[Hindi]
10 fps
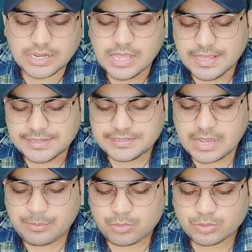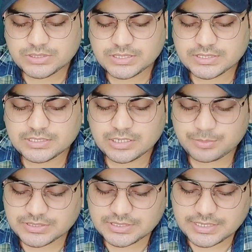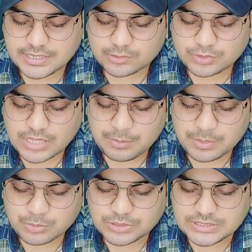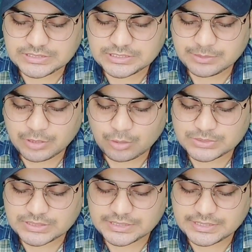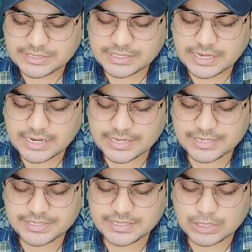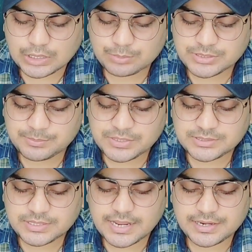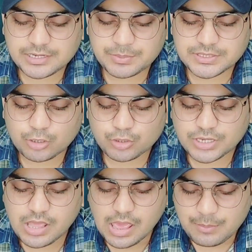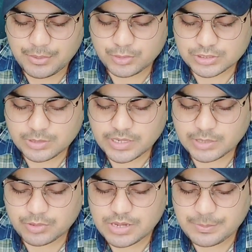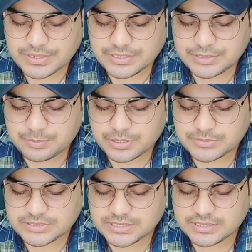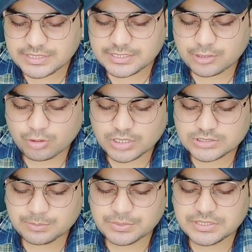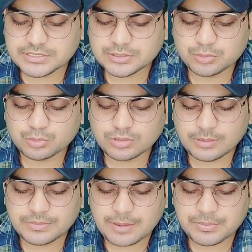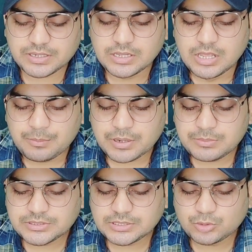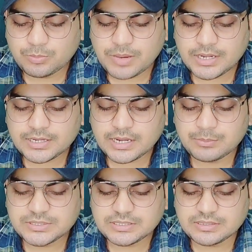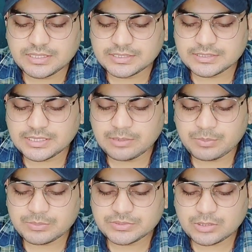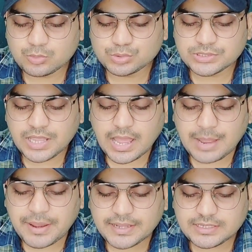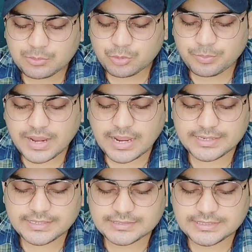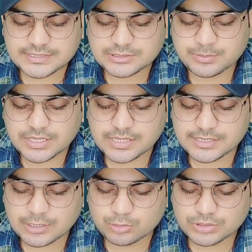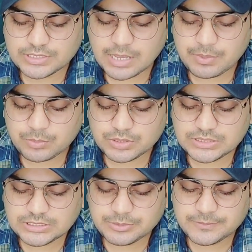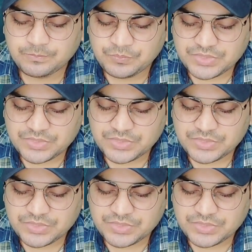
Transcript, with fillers: है यहाँ पर आपको इस तरह का इंटरफेस दिखेगा तो यहाँ पे आपको नीचे में ऑप्शन दिखेगा एग्री का तो आप सिंपली एग्री पे जाओगे फिर उसके बाद आपको यहाँ पे गिफ्ट परमिशन दे देना होगा इस अप्लीकेशन को तो हम यहाँ पर परमिशन जो मांग रहे हैं हम इसे दे देते हैं परमिशन उसके बाद आपको मैं आगे की सेटिंग्स बता देता हूँ तो यहाँ पे आपको नीचे में